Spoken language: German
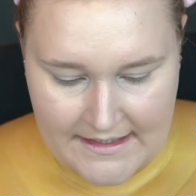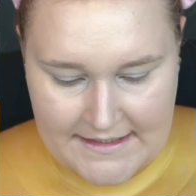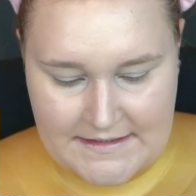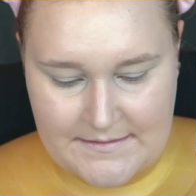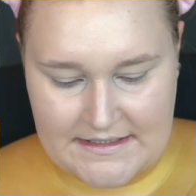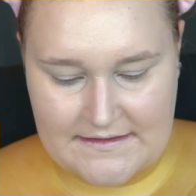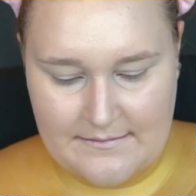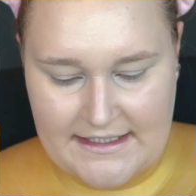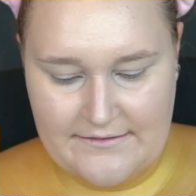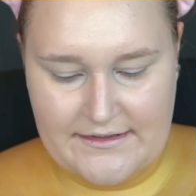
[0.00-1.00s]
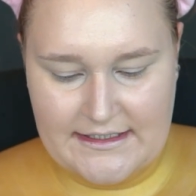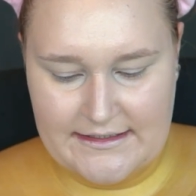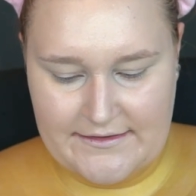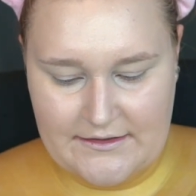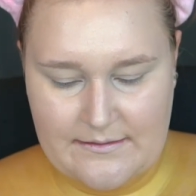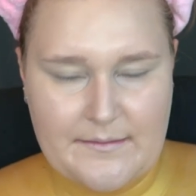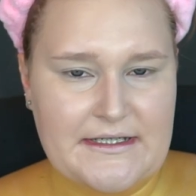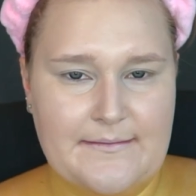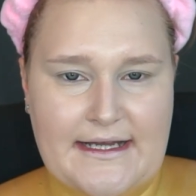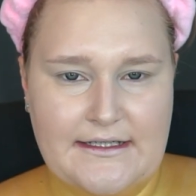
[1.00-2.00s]
Ich mische es am Anfang einfach nochmal
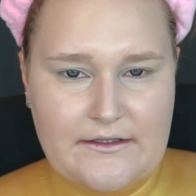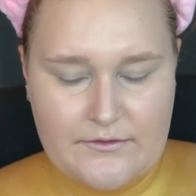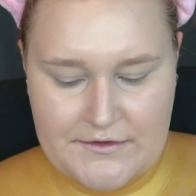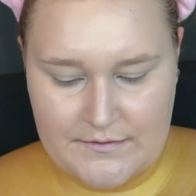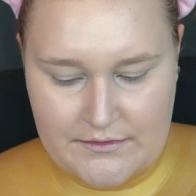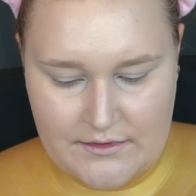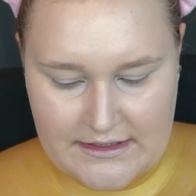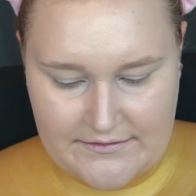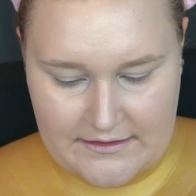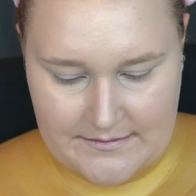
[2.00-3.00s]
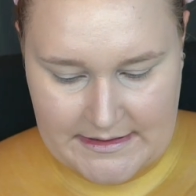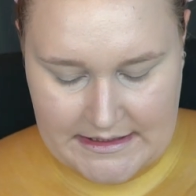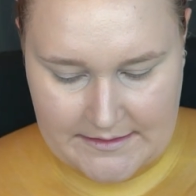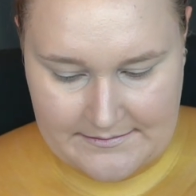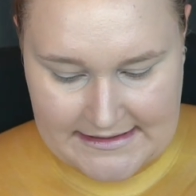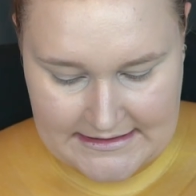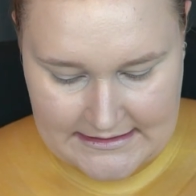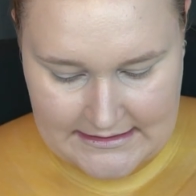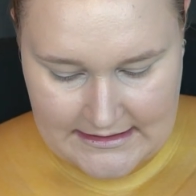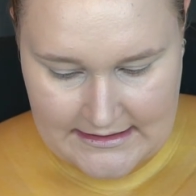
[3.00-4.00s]
mit einem anderen losen Puder von mir, einem matten.
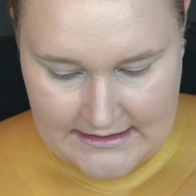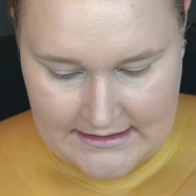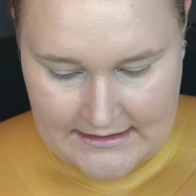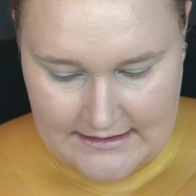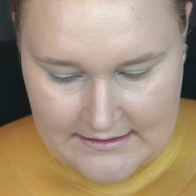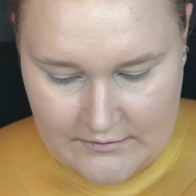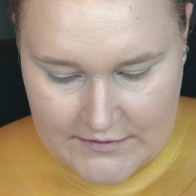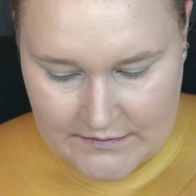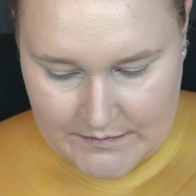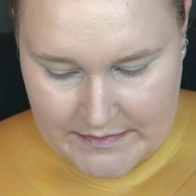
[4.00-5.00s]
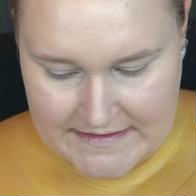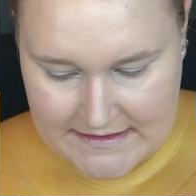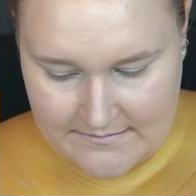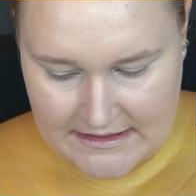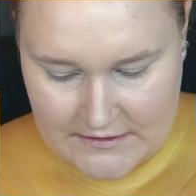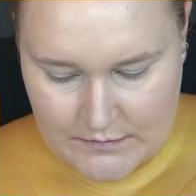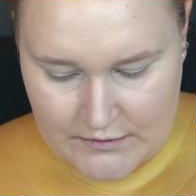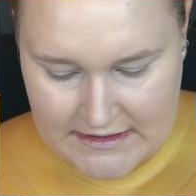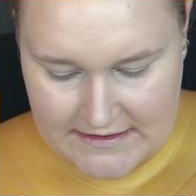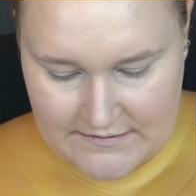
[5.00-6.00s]
Nur so ein bisschen mattes
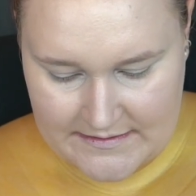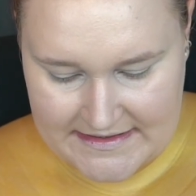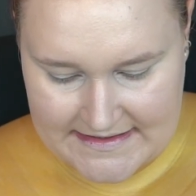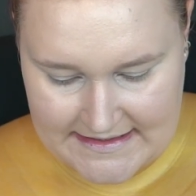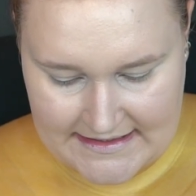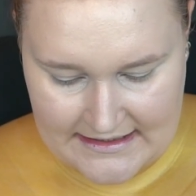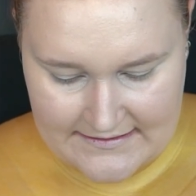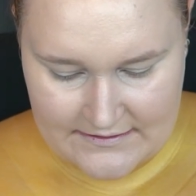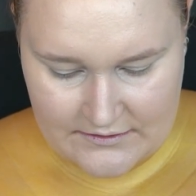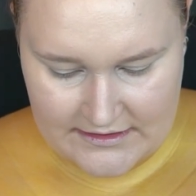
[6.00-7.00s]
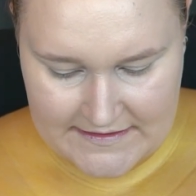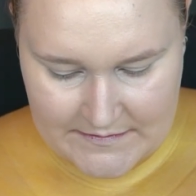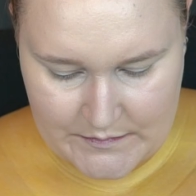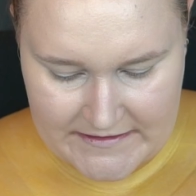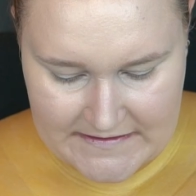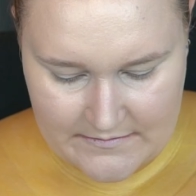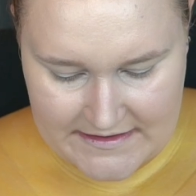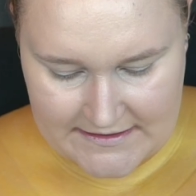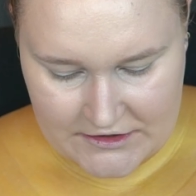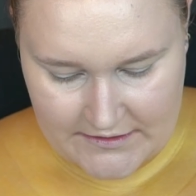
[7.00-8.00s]
Puder dazu, damit es nicht ganz so doll ist. Ein bisschen
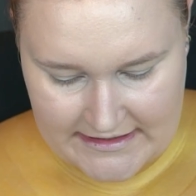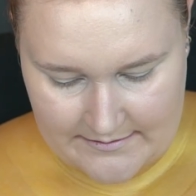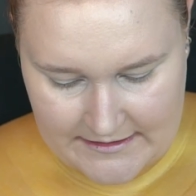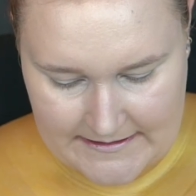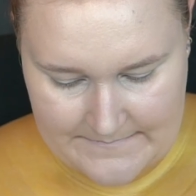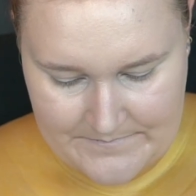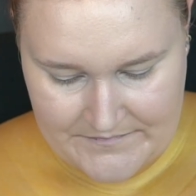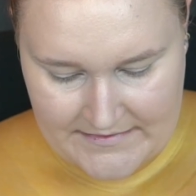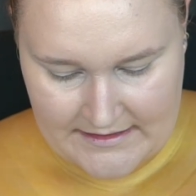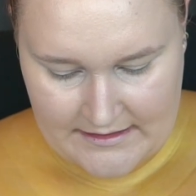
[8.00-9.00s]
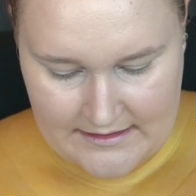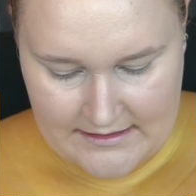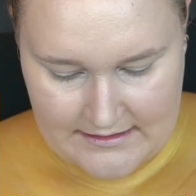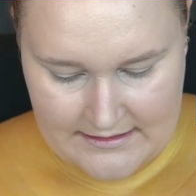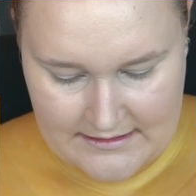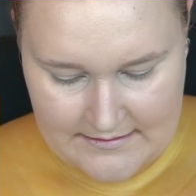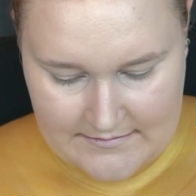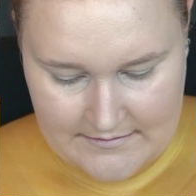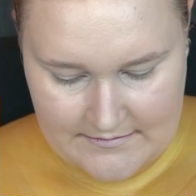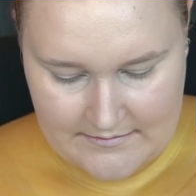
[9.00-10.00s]
besser steuerbar. Ähm,
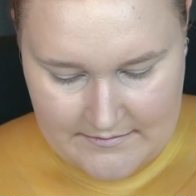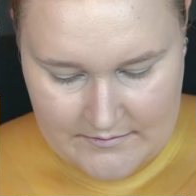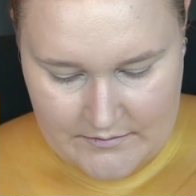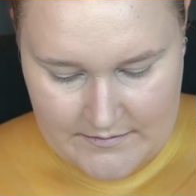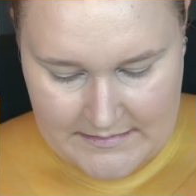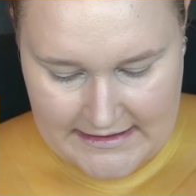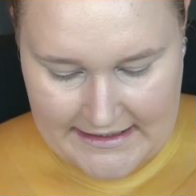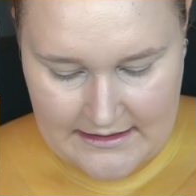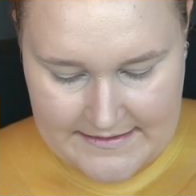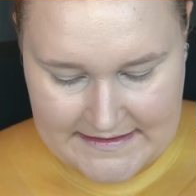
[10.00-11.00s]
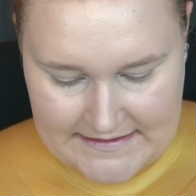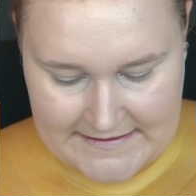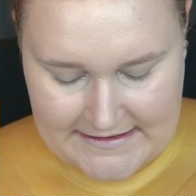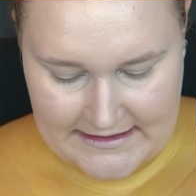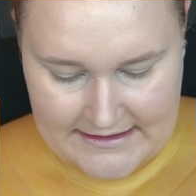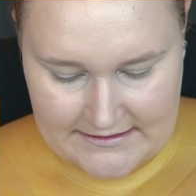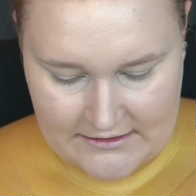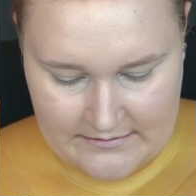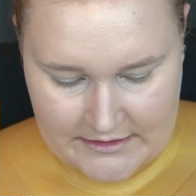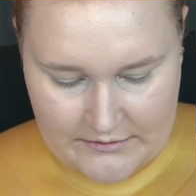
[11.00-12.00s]
kann aber sein, dass ich gleich dann
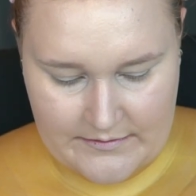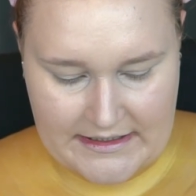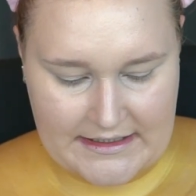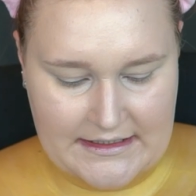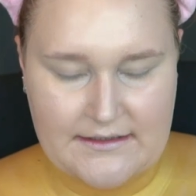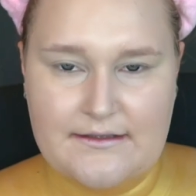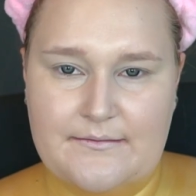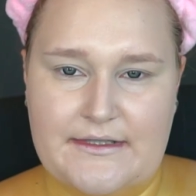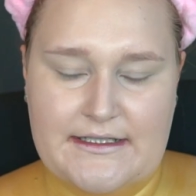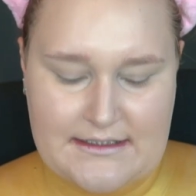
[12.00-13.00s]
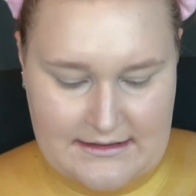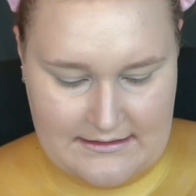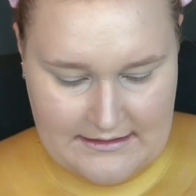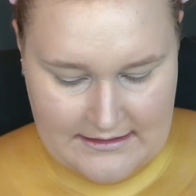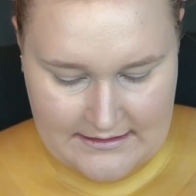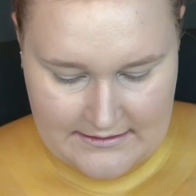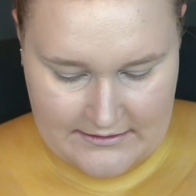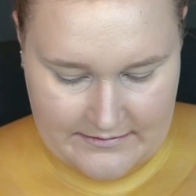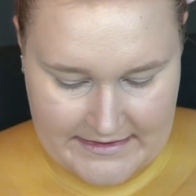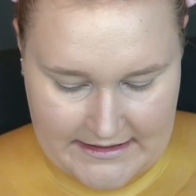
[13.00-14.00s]
nochmal rübergehe mit
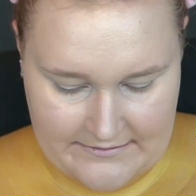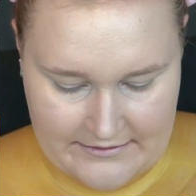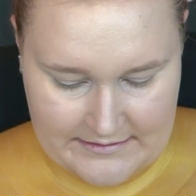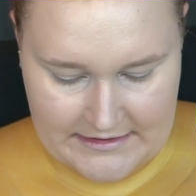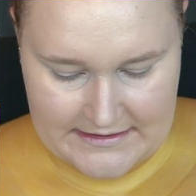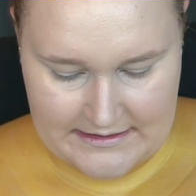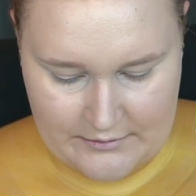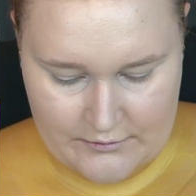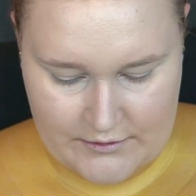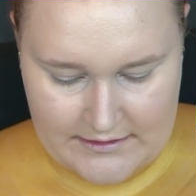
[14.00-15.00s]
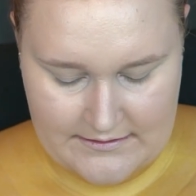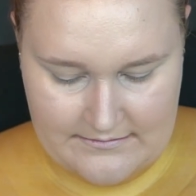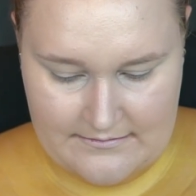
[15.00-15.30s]
noch mehr von dem Glitzerpuder.